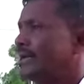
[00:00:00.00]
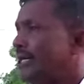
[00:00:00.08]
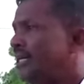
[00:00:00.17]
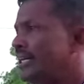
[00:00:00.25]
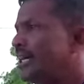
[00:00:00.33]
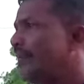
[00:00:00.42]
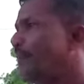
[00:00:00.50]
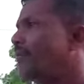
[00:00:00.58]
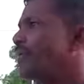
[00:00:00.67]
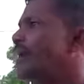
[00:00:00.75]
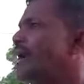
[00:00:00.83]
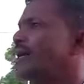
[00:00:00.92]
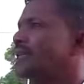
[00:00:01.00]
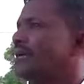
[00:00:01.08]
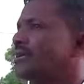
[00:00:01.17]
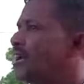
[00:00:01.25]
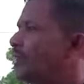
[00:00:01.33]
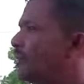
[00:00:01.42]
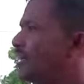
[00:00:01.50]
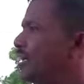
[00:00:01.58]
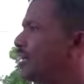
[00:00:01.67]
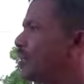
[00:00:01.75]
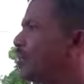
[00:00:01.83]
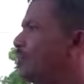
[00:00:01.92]
தட்டி கேட்பவர்களாகத்தான்
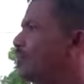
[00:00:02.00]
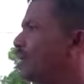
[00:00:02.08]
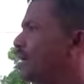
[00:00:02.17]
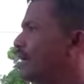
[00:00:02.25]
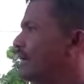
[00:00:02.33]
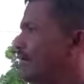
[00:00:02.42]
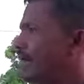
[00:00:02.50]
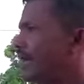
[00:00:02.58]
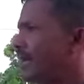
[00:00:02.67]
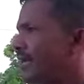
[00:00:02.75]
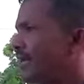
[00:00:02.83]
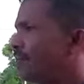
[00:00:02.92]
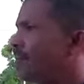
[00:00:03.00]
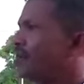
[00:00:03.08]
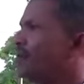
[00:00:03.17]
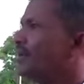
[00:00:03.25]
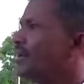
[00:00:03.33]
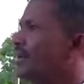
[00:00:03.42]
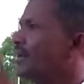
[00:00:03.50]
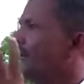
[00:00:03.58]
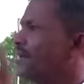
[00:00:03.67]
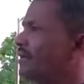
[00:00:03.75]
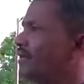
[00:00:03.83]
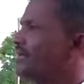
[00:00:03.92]
செயற்பட்டிருக்கின்றோம் இப்பொழுது இவர்கள்
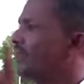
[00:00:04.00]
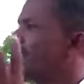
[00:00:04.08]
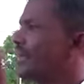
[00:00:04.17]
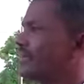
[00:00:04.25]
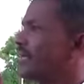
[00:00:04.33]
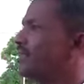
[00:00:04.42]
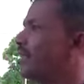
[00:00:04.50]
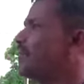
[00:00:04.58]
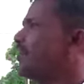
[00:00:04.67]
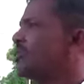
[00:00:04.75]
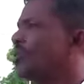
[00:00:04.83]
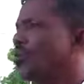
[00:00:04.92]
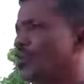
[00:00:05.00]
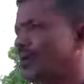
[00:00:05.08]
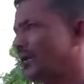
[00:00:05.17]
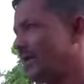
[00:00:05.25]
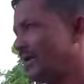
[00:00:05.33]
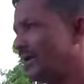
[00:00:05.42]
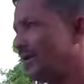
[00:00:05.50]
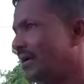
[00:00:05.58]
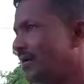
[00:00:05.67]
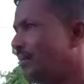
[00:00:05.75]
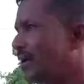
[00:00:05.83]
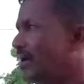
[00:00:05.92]
இந்த விடயத்தை தான் பேசிக்கொண்டிருக்கிறார்கள்
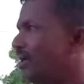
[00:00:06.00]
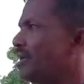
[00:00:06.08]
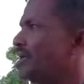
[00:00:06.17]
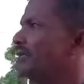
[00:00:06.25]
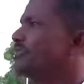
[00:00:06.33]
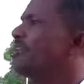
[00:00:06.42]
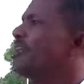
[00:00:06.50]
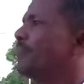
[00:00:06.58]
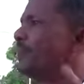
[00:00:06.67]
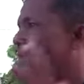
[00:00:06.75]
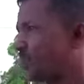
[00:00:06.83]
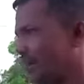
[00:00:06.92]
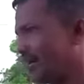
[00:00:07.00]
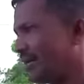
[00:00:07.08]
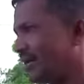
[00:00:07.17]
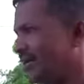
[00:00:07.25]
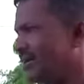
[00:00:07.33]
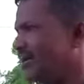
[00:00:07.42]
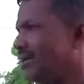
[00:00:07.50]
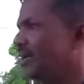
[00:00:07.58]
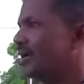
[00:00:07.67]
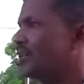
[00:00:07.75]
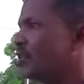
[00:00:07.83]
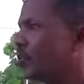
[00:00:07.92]
மக்களை திசை திருப்பிக் கொண்டிருக்கிறார்கள்
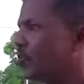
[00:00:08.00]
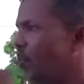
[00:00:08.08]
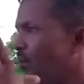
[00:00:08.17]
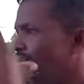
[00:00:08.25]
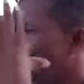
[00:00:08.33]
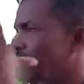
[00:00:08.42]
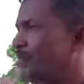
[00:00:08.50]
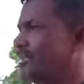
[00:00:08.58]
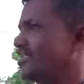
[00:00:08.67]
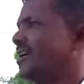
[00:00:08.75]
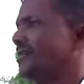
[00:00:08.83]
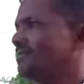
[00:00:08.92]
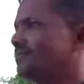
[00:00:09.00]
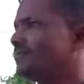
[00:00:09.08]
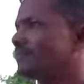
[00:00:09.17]
இது ஒரு போலியான பிரச்சாரம்